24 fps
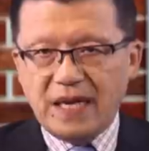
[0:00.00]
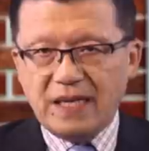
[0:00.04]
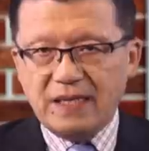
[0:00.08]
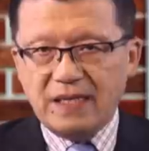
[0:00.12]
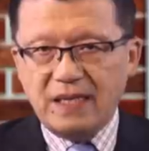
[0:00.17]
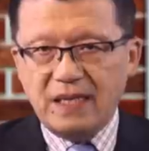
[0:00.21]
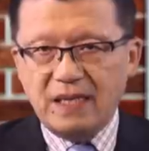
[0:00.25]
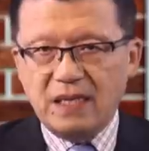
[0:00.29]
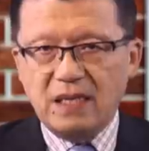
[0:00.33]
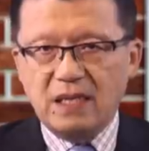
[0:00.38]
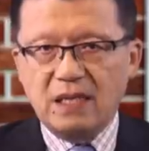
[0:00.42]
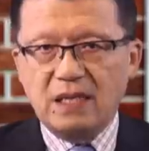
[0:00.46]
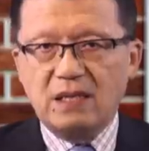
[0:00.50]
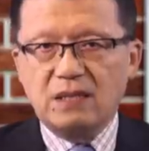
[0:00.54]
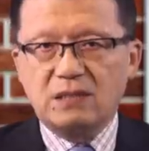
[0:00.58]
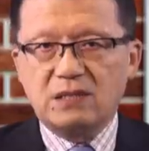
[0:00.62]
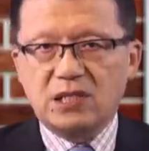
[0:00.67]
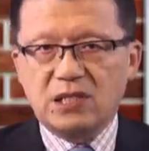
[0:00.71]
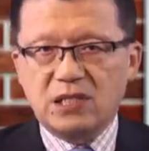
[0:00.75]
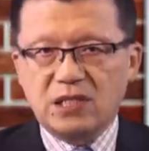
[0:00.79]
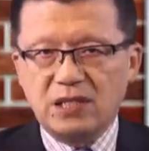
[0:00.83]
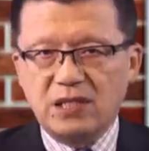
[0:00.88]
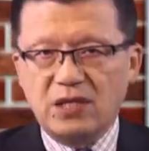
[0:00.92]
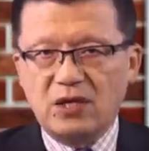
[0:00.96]
这个
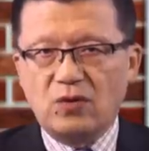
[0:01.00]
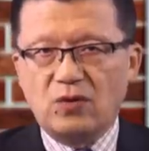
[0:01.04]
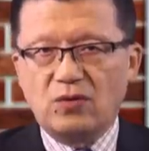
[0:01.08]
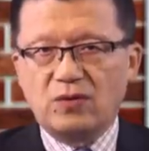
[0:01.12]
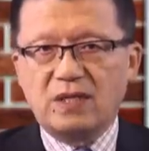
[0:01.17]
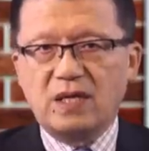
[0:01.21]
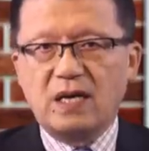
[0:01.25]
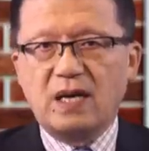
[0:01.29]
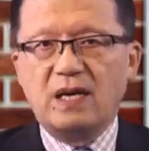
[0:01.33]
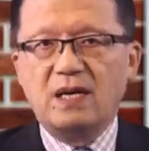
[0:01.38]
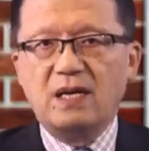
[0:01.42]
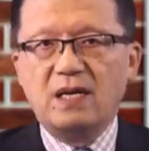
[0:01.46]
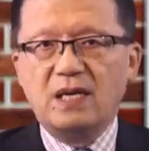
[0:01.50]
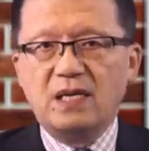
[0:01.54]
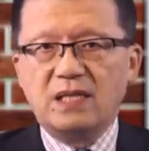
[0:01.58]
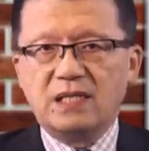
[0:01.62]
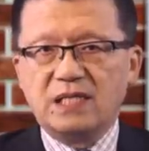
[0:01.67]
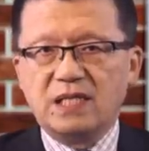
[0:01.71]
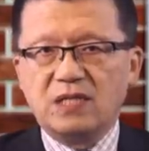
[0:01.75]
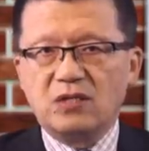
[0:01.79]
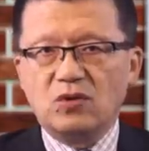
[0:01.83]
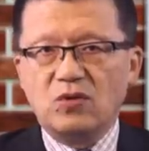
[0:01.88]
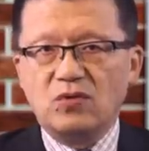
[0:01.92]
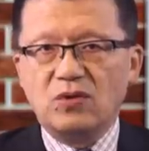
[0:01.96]
持有的
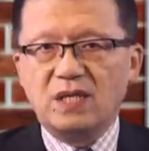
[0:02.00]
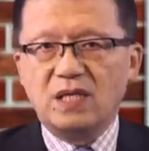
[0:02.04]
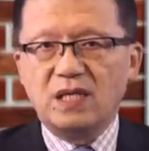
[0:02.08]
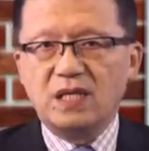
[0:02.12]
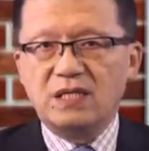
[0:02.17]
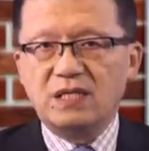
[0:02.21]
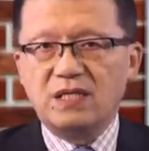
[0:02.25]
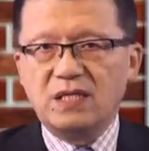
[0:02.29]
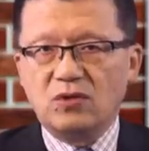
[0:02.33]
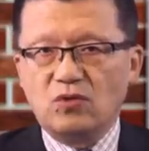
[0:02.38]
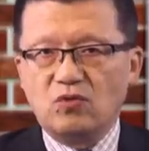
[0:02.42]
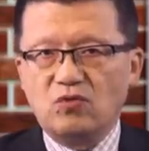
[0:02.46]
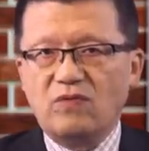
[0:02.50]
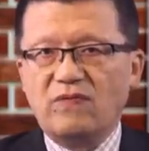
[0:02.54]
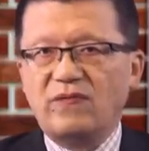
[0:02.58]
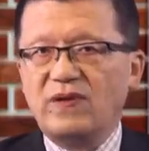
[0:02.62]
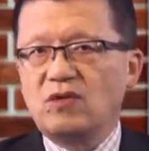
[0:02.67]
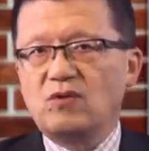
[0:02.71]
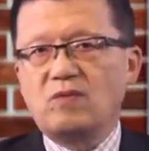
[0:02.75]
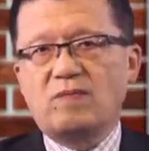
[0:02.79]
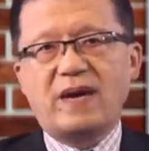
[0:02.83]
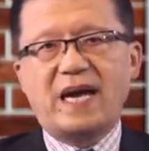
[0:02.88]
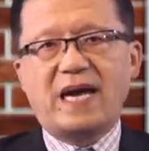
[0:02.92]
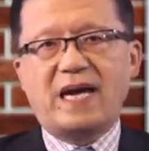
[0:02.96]
星通科技股份
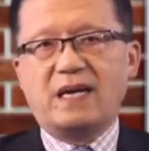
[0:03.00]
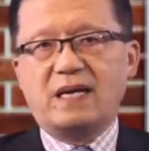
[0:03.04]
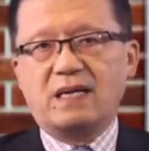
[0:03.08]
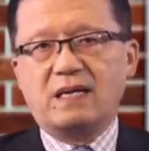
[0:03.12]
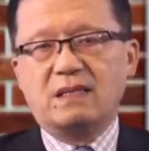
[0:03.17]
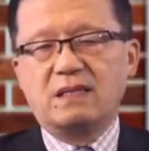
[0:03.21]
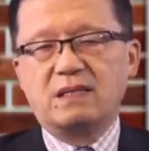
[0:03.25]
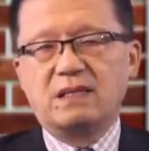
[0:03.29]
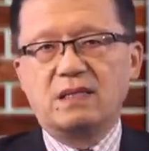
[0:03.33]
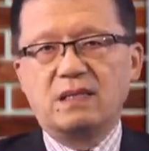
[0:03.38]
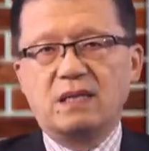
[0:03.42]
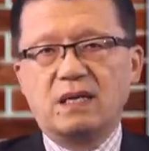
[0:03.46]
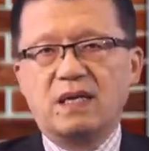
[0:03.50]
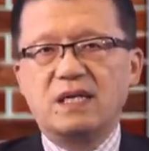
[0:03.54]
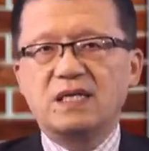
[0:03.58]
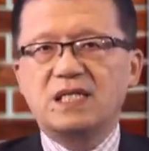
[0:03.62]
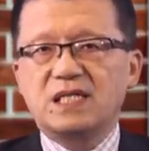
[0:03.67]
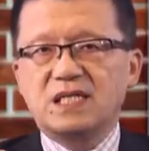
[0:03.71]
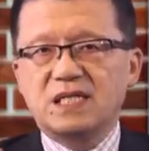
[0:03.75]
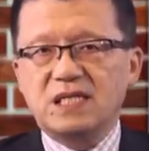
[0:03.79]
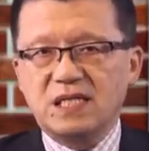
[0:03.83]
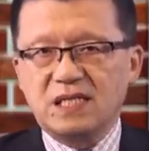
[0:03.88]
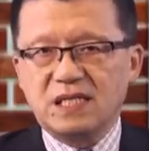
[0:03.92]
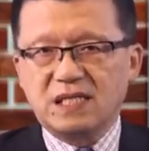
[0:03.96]
都卖了，而
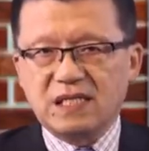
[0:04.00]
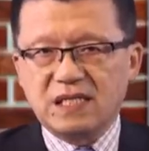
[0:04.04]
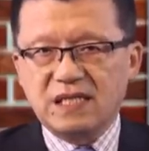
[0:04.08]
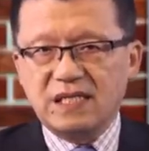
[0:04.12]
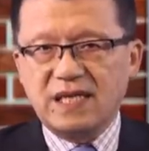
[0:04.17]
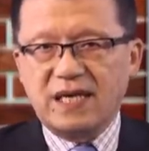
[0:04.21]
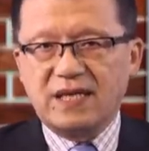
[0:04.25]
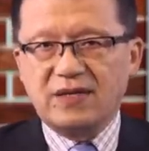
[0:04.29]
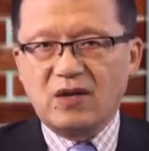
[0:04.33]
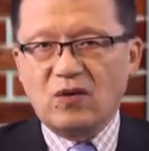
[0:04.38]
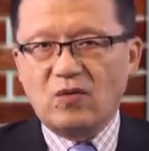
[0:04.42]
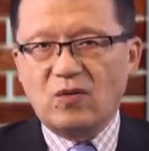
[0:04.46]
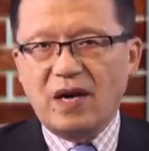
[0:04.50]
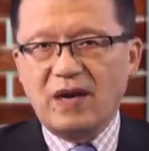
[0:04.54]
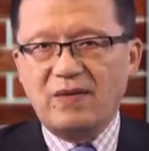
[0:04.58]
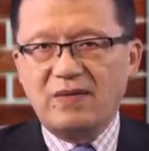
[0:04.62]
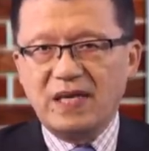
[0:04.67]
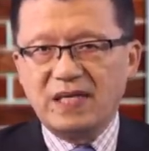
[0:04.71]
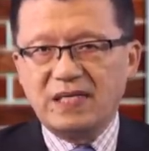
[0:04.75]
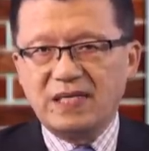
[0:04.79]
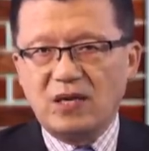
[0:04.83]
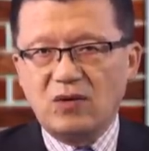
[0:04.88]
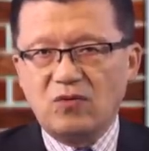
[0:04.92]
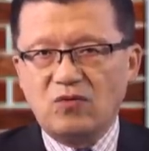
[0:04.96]
事实上呢，华
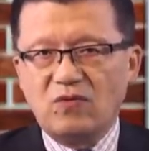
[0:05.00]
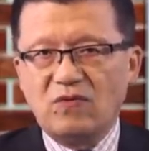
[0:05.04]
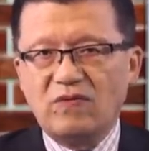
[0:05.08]
为将股